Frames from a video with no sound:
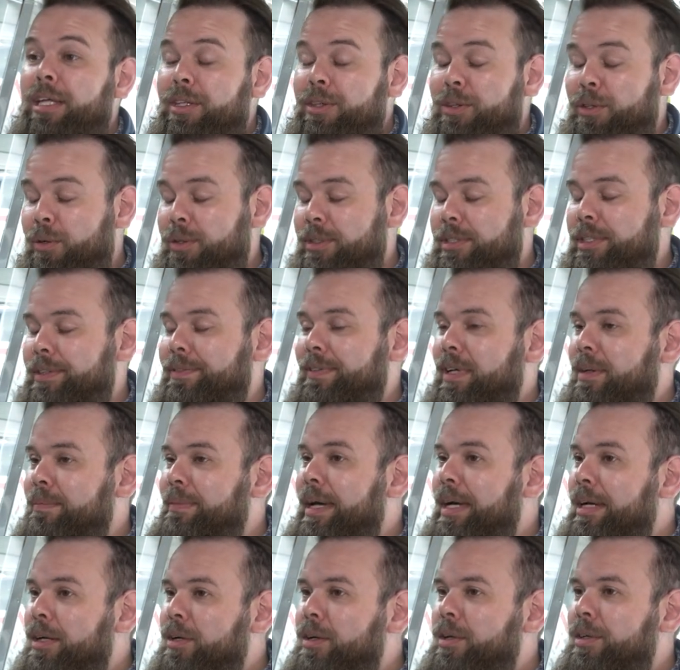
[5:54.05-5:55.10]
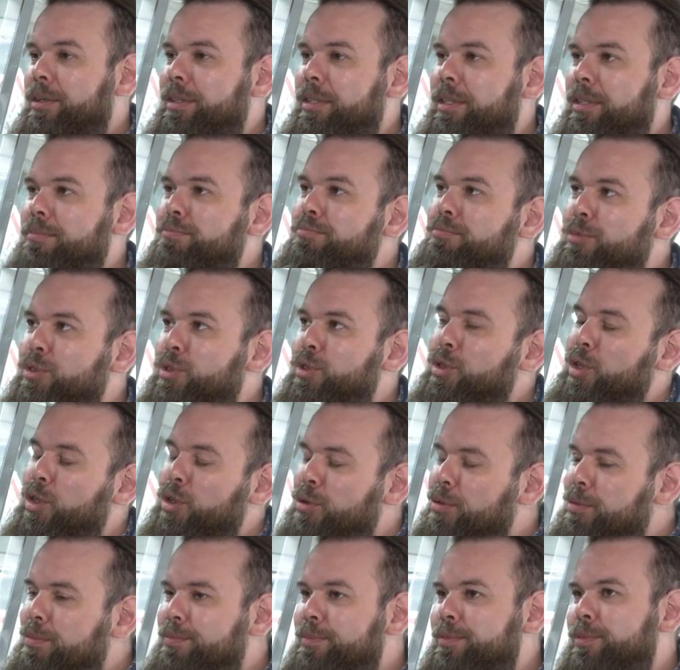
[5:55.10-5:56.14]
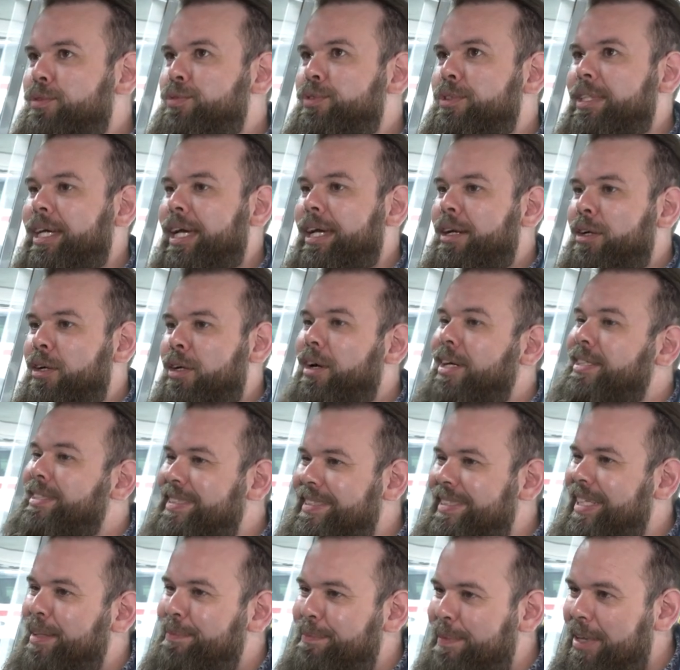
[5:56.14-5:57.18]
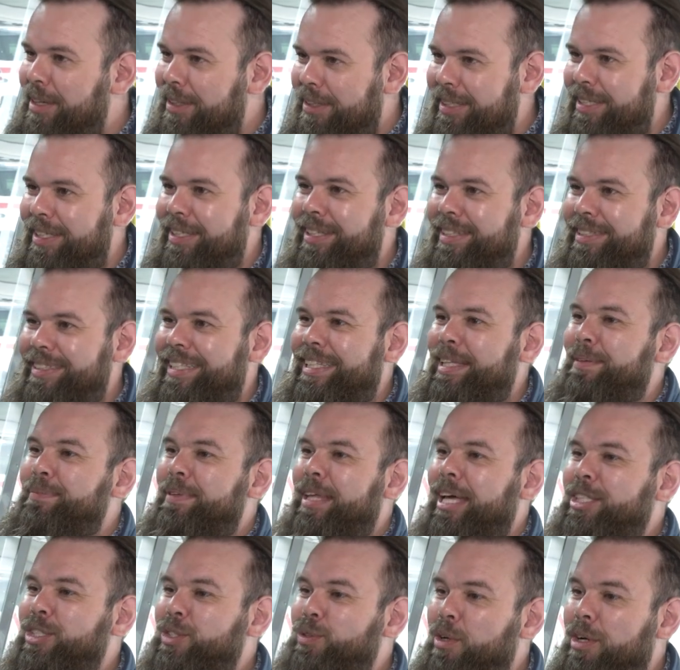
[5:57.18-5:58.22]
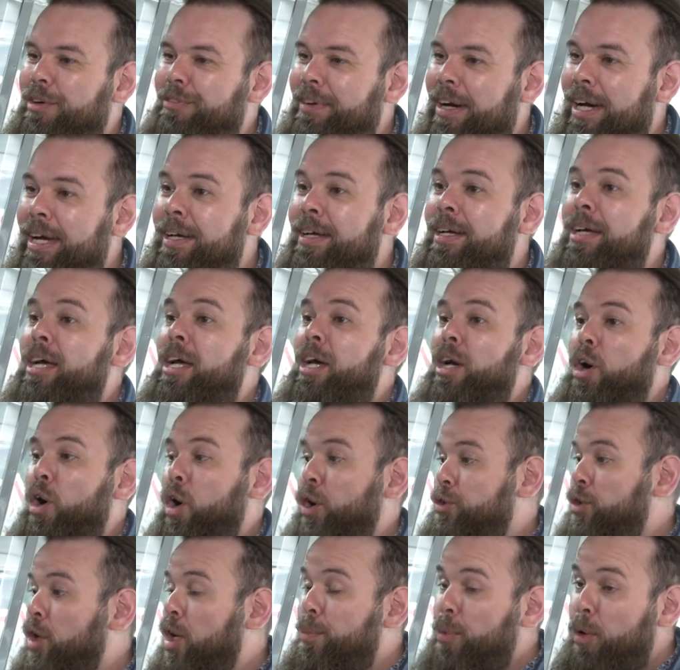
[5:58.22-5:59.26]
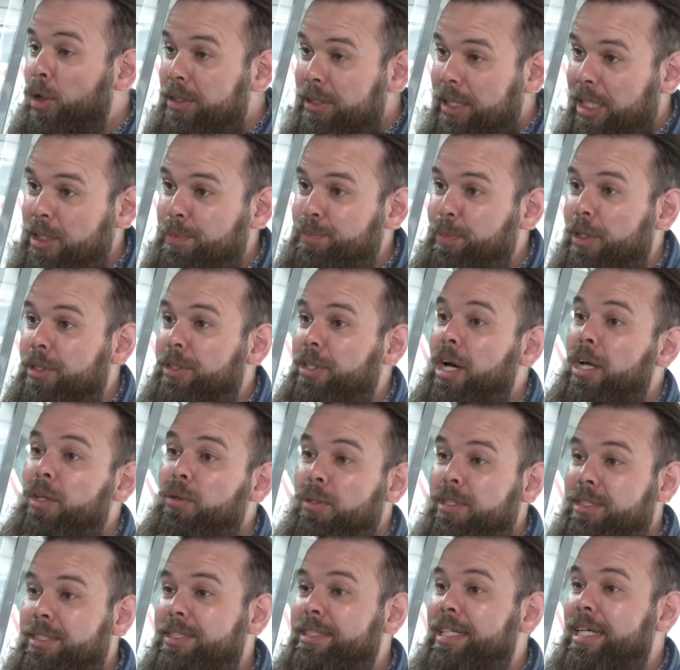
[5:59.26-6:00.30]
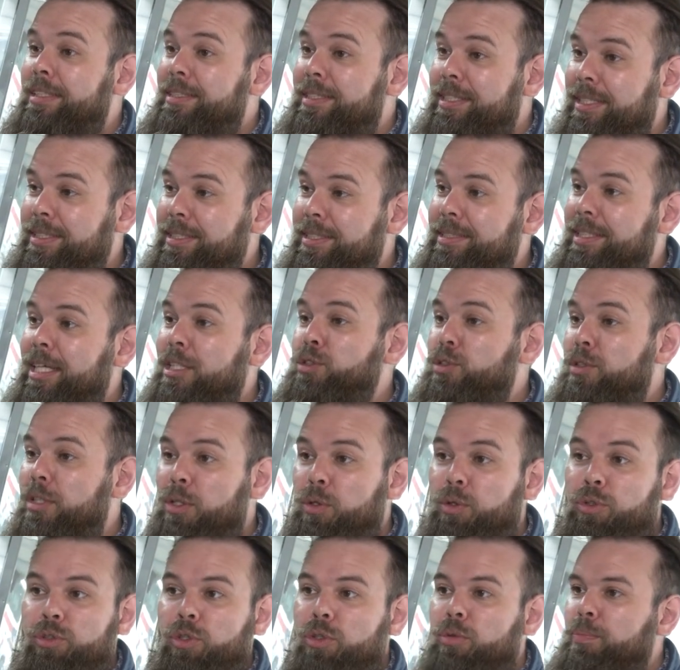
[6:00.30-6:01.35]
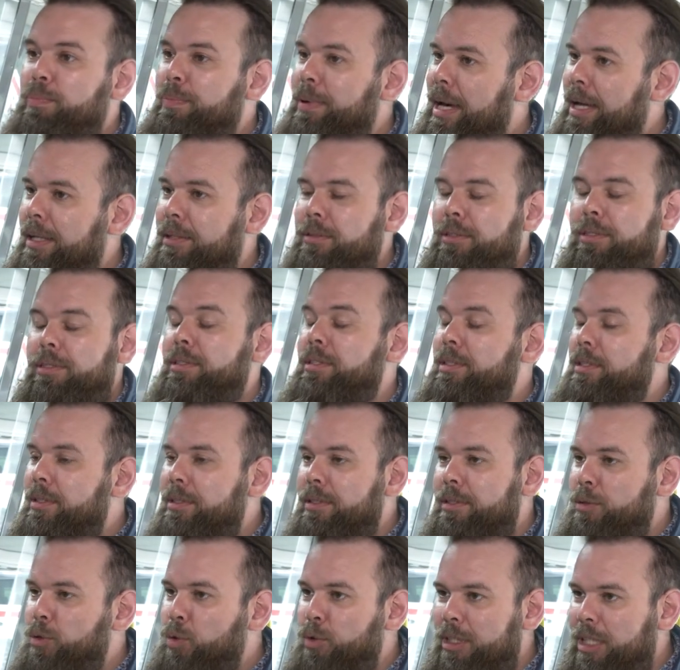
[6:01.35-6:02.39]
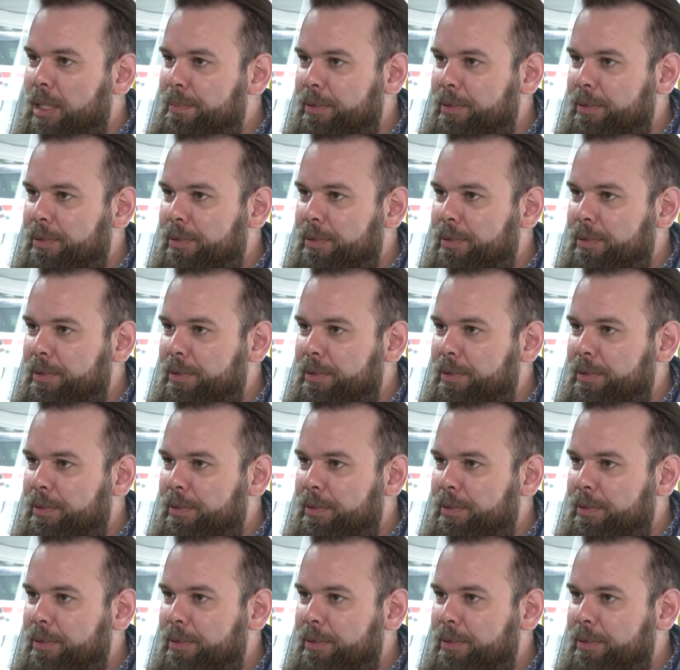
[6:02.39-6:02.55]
Donc c'est vraiment là, je dirais quotidiennement, il y a des adaptations à faire. On a un bon transporteur, donc s'il y a des incidents sur la route, une panne, du coup de